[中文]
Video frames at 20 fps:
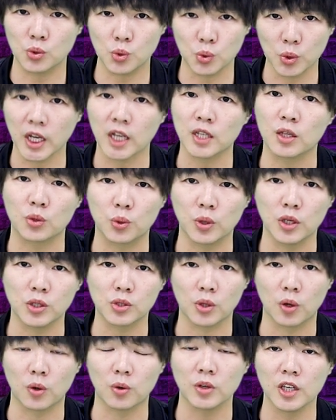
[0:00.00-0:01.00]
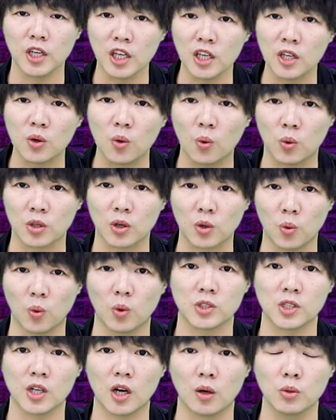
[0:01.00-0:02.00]
最大的推手，英国的
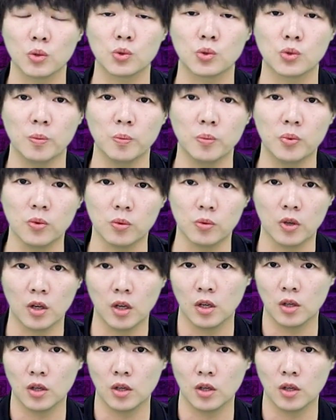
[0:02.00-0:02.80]
国教宣布，